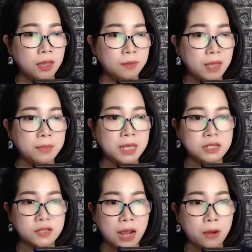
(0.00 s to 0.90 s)
và vì
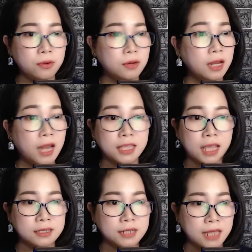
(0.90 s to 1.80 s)
sao lại
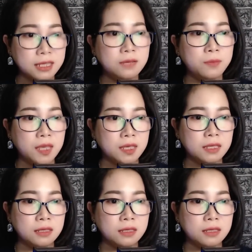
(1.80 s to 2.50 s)
thành ra như vậy.